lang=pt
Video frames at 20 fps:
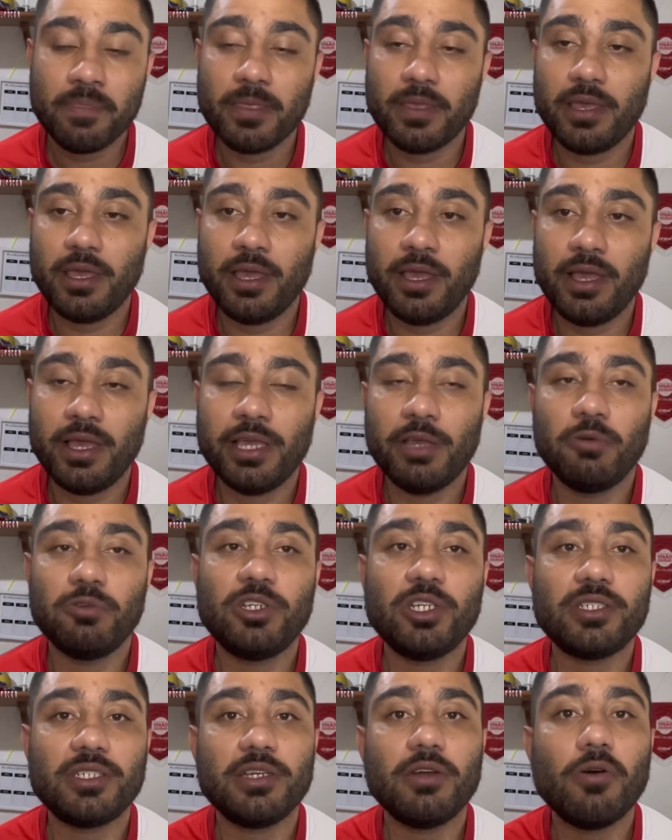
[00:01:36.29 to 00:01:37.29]
E, e o
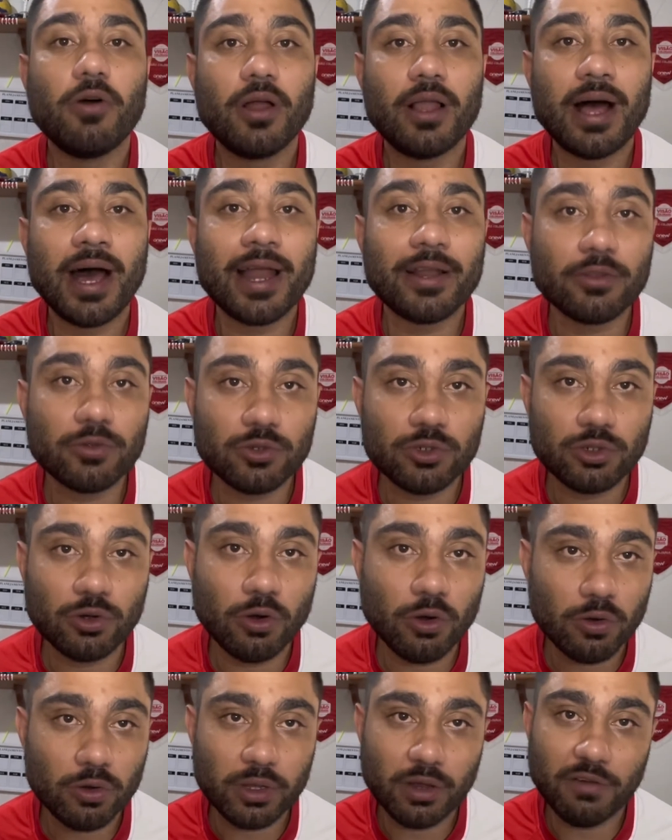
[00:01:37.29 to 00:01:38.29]
desenrolar do
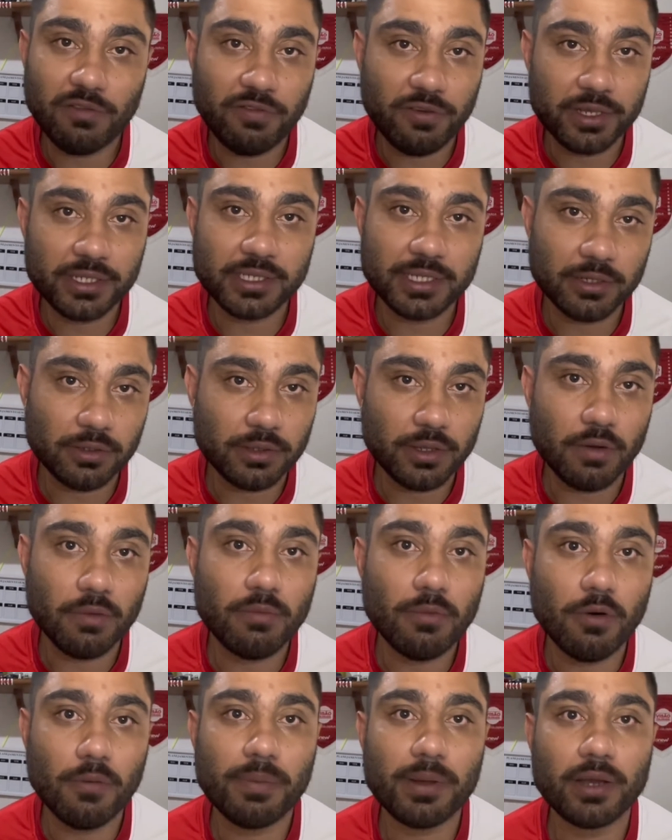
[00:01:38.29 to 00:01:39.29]
jogo não foi sendo tão
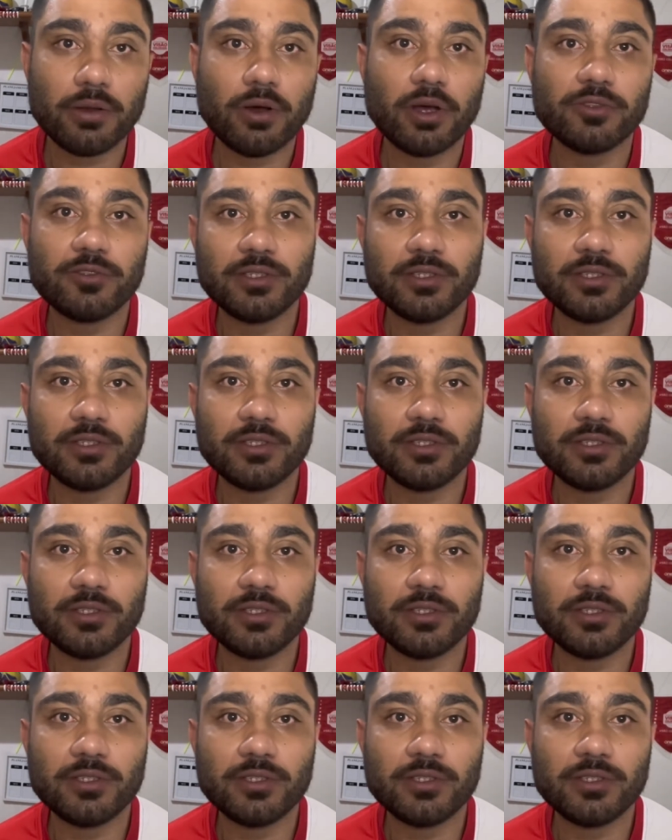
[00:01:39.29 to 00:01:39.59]
bom para nós.